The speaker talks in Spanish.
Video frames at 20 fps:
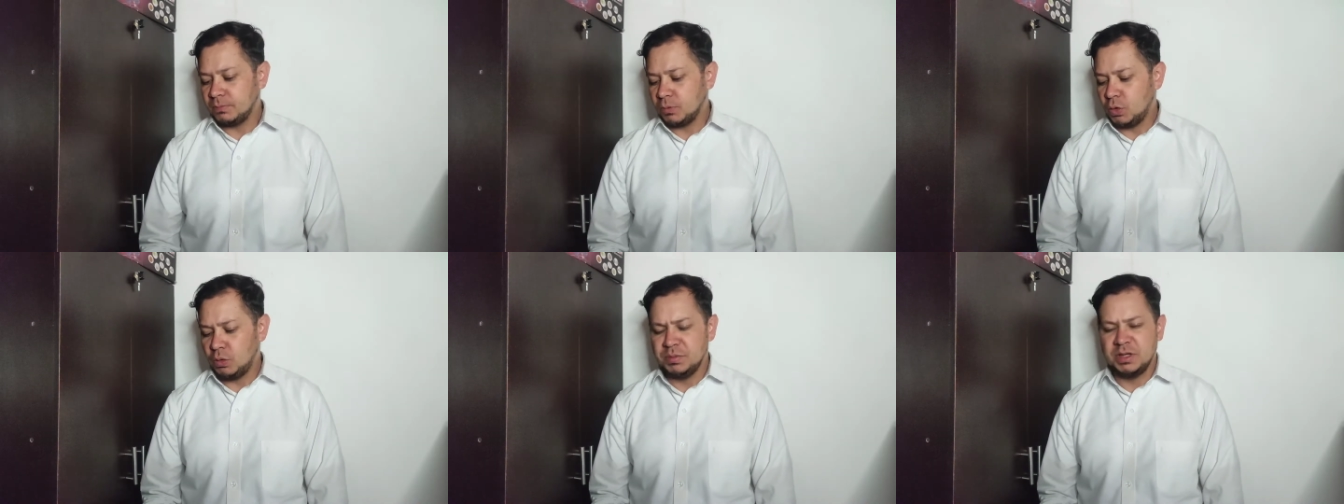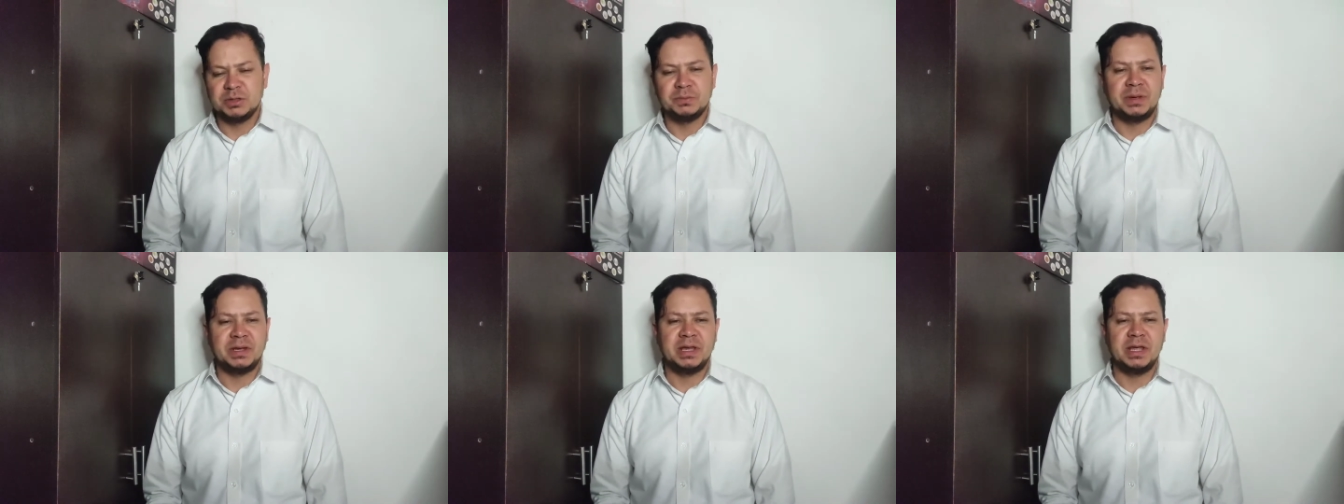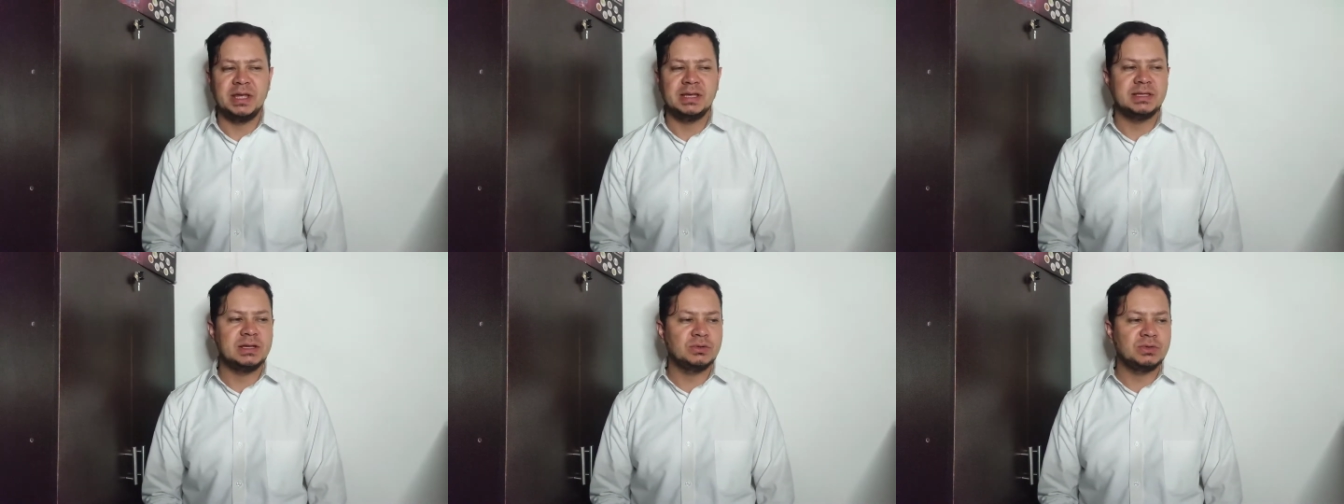con mi
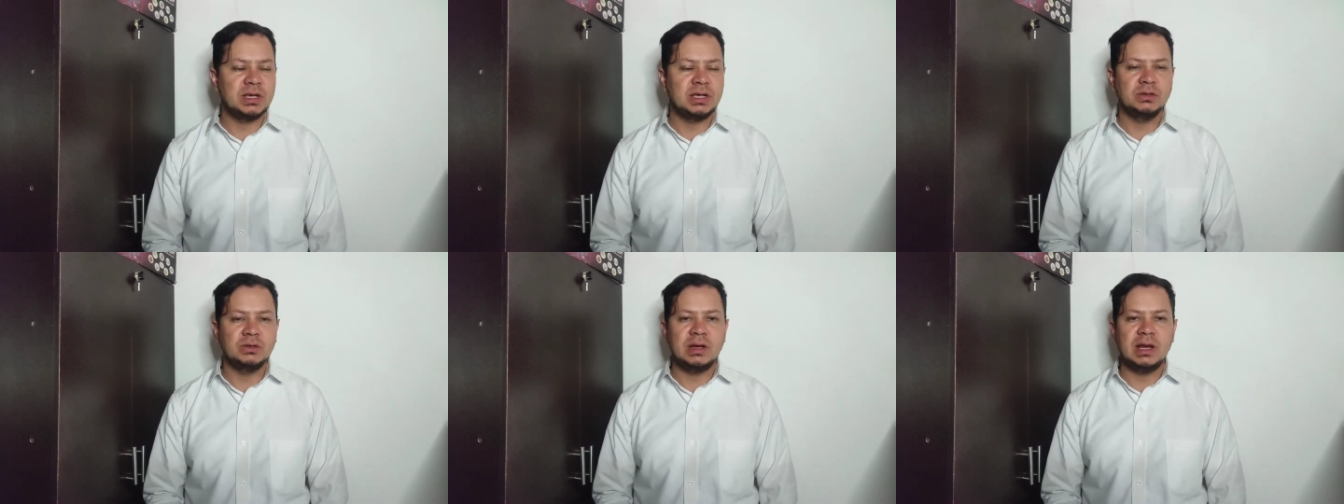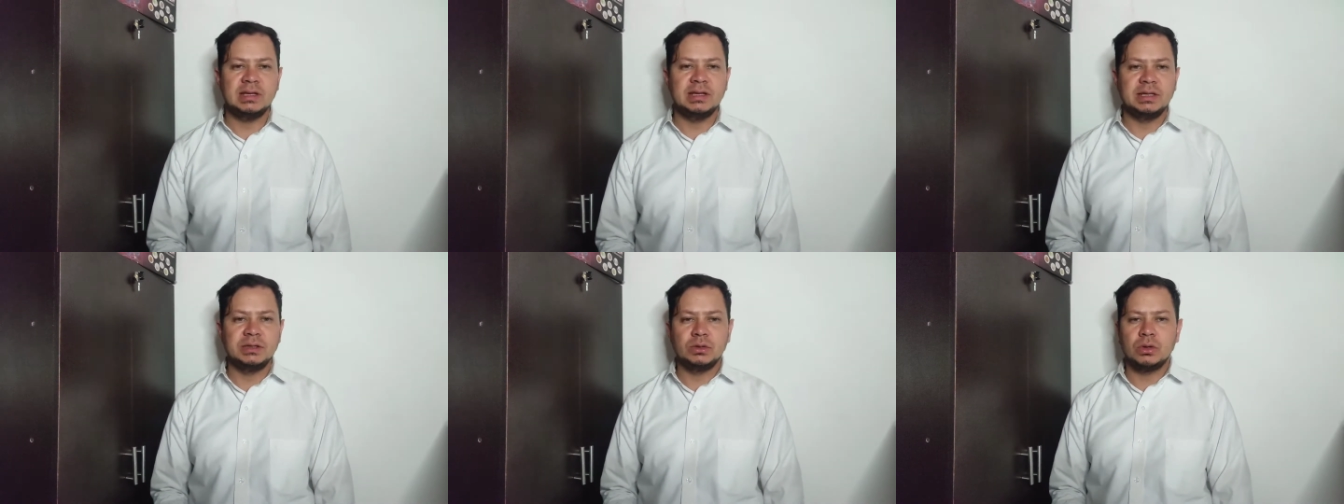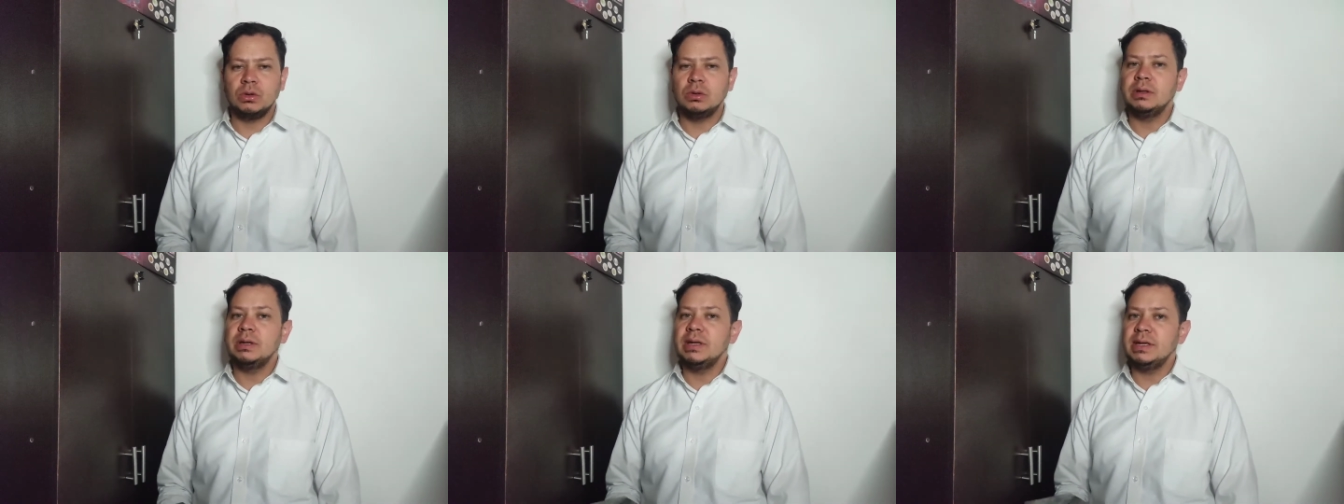experiencia usando la
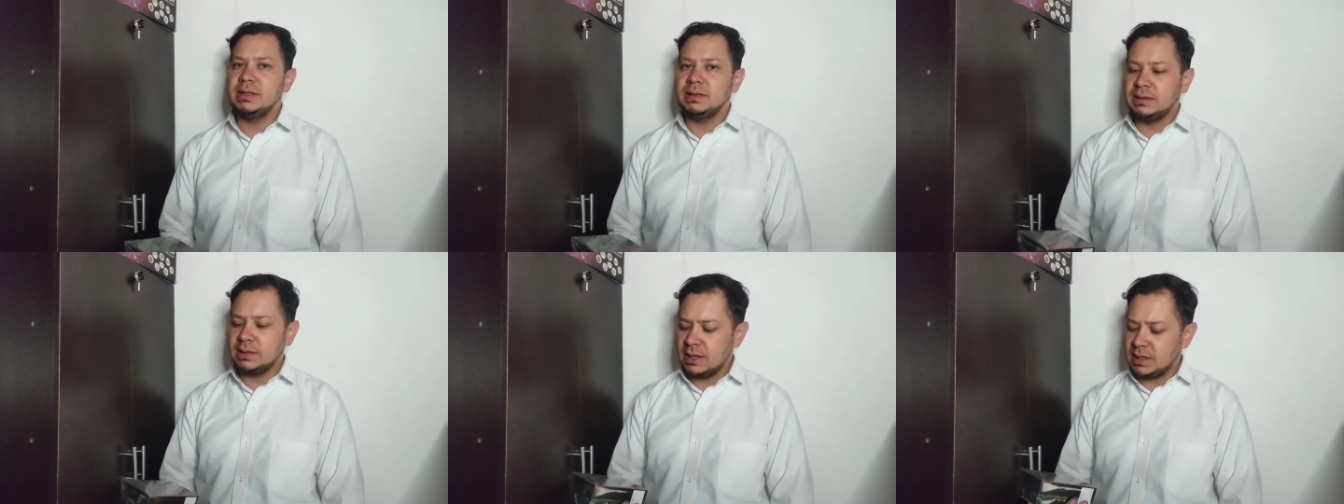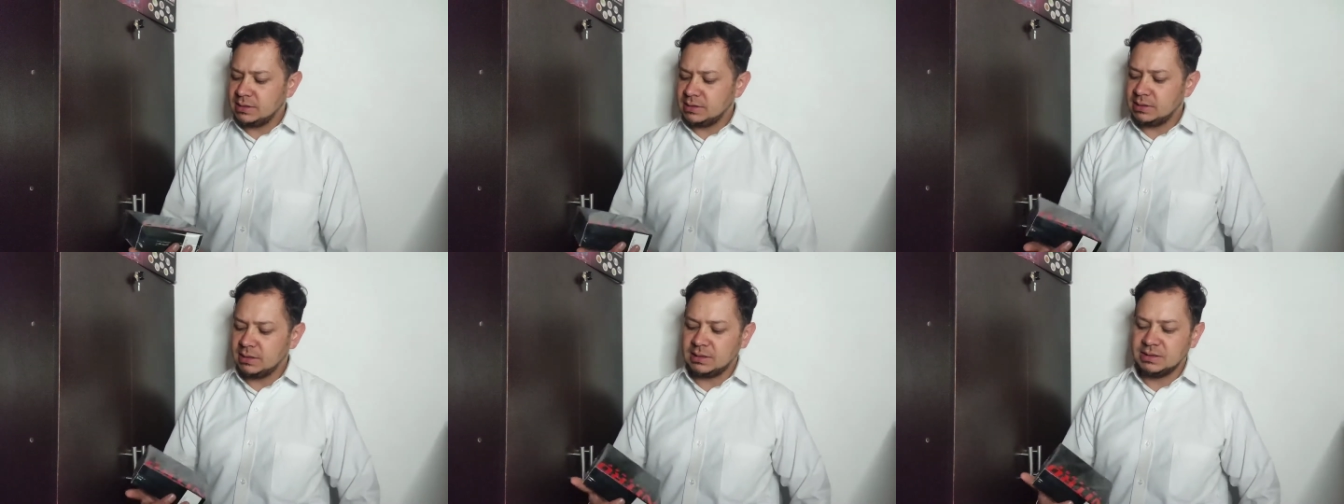Nitro Intense.